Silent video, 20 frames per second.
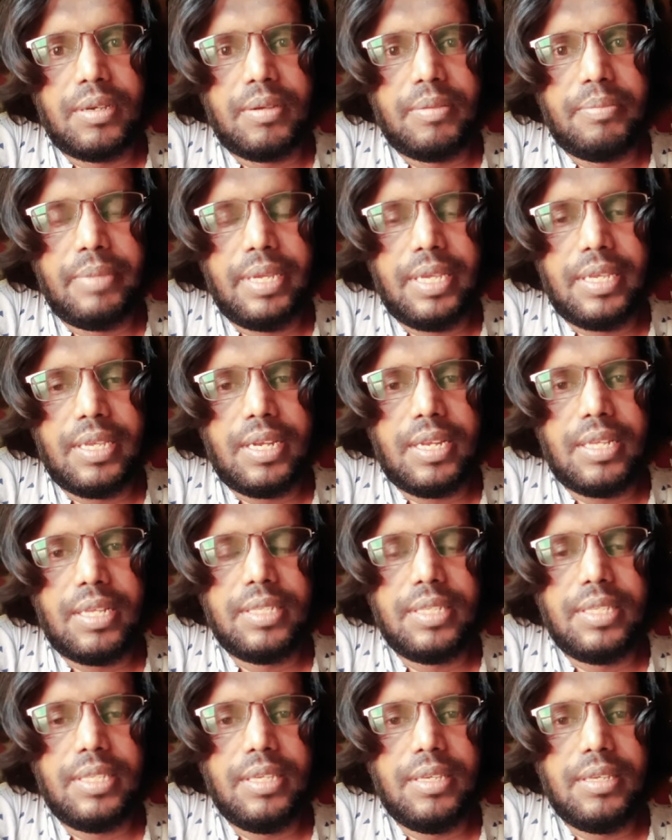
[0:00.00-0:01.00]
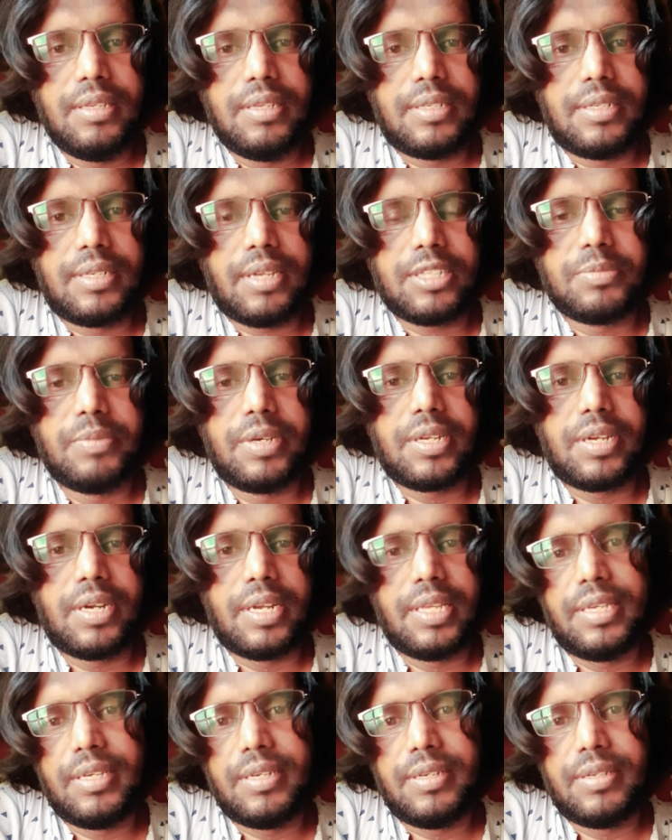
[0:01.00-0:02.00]
மே ஏழாம் தேதி டாஸ்மாக்
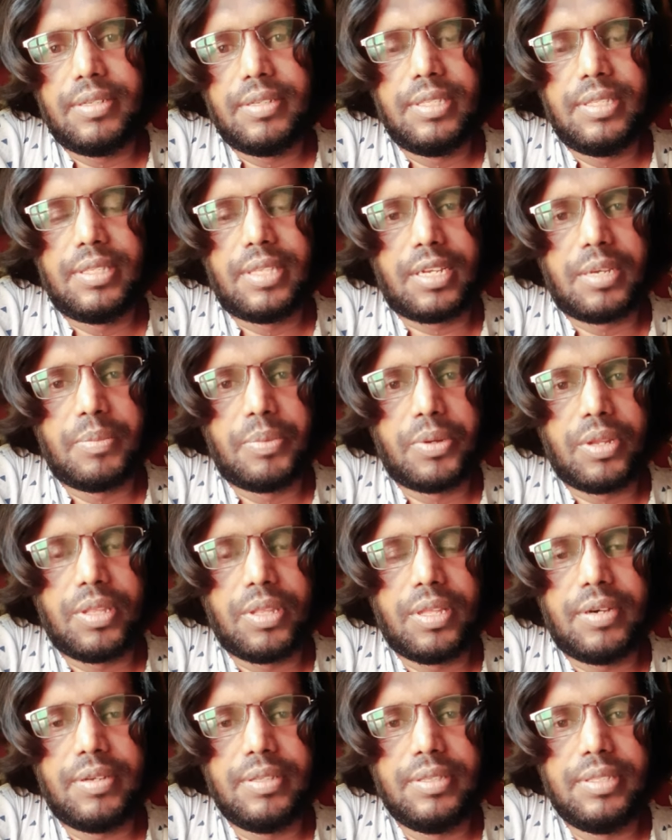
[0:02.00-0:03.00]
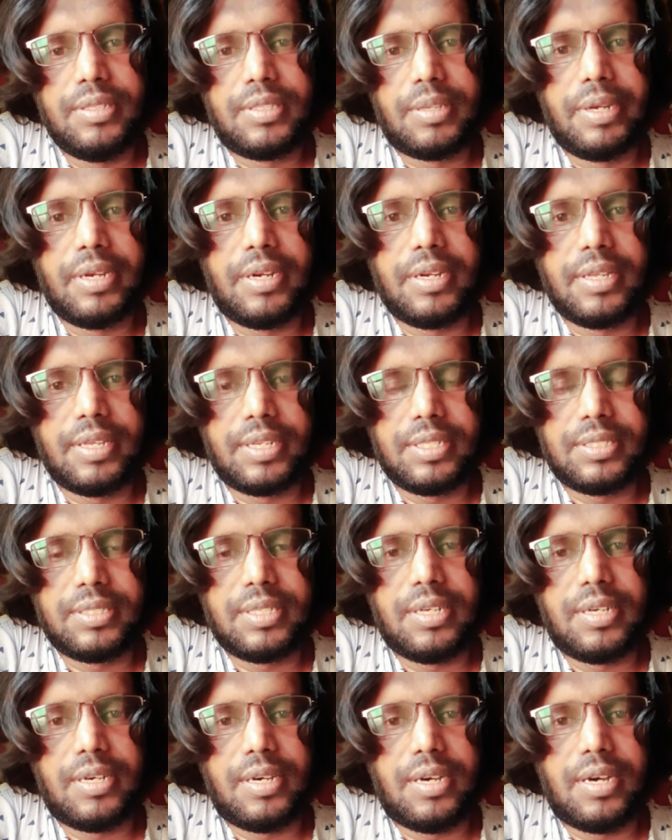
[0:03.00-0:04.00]
கடையை வந்து திறக்க போகிறதா வந்து தமிழ்நாடு
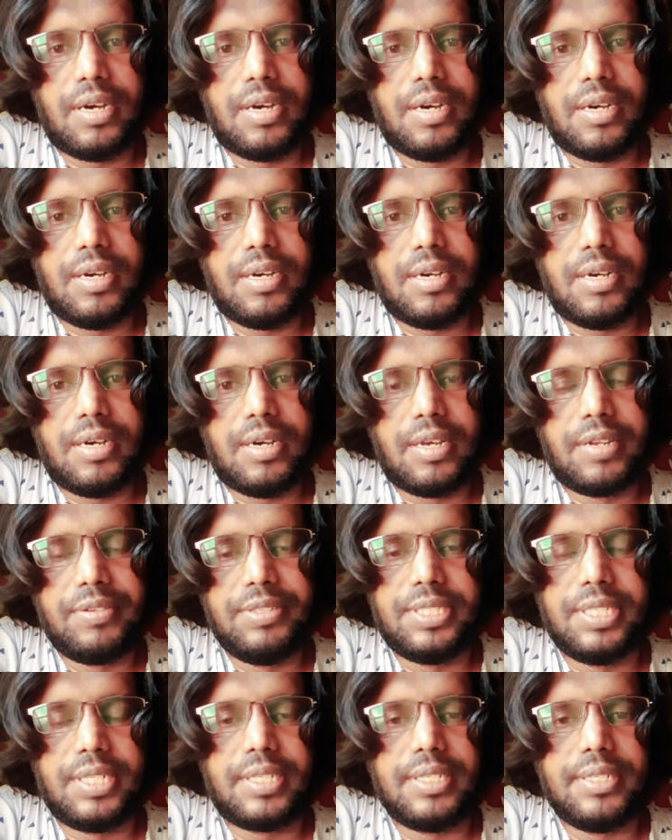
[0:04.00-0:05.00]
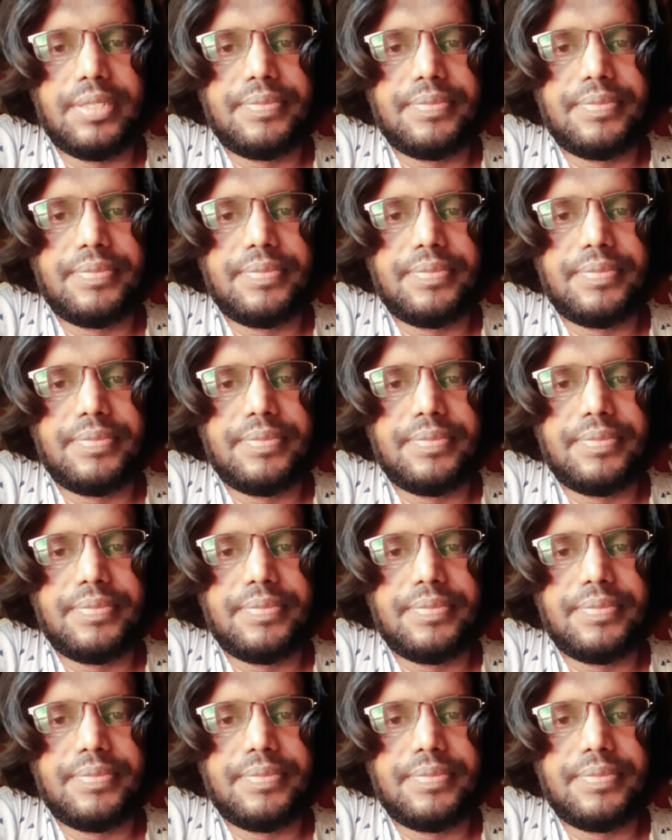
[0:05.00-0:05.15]
அரசாக அறிவிச்சிருக்கு